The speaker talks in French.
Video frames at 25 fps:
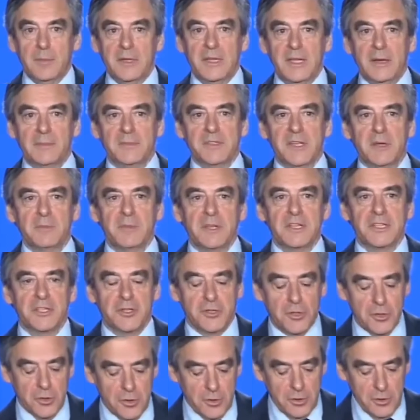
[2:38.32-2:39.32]
Mesdames et
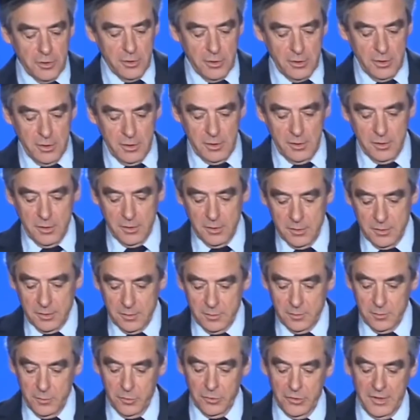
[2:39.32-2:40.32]
messieurs, euh,
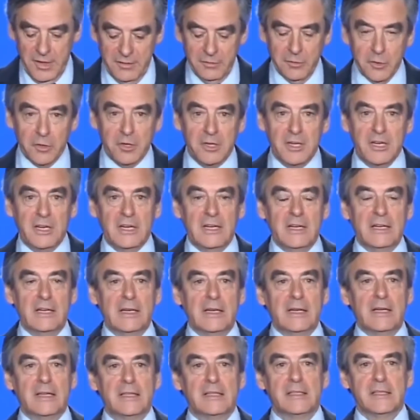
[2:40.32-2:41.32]
mon avocat
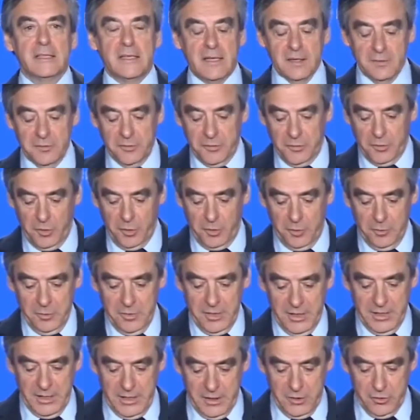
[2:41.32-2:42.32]
a été
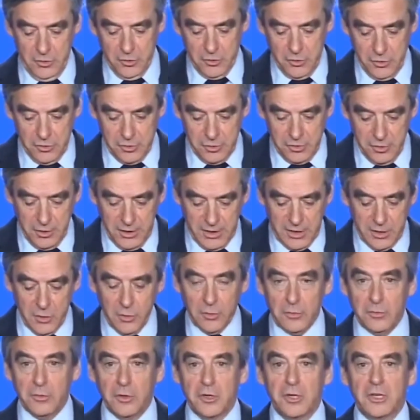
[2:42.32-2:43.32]
informé que je serai
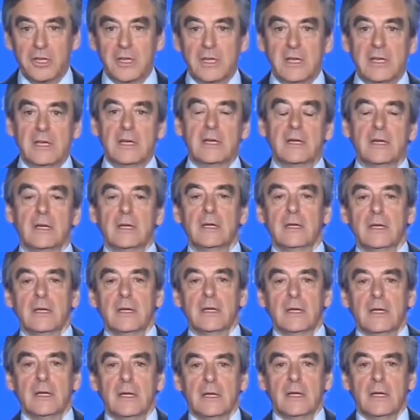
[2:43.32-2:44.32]
convoqué
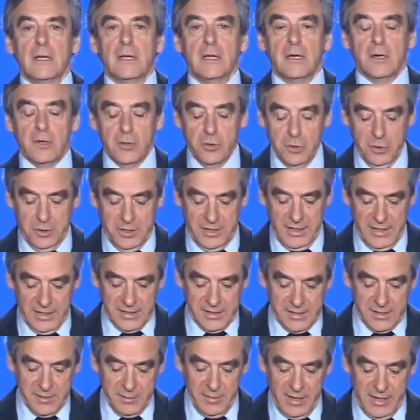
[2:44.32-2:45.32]
le
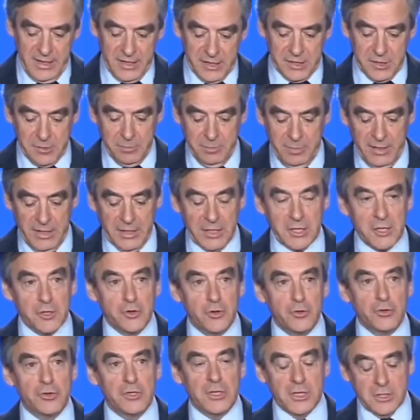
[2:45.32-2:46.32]
15 mars par les
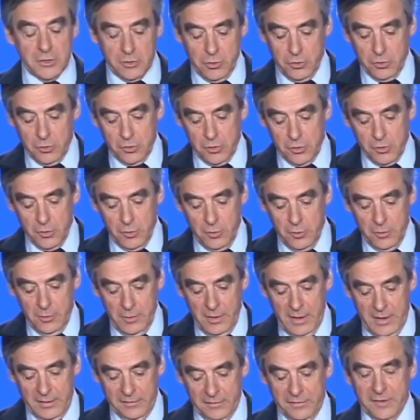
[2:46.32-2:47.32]
juges d'instruction
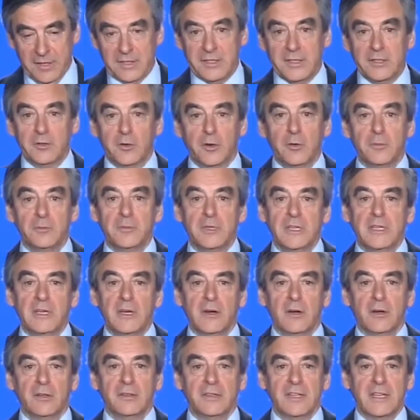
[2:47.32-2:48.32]
afin d'être mis
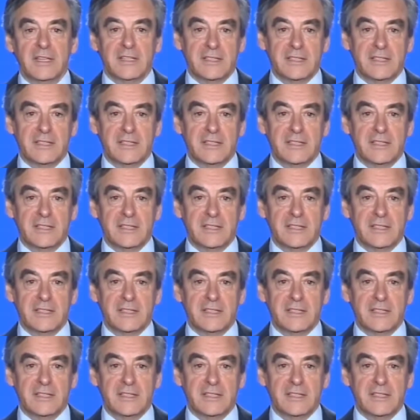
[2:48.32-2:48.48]
en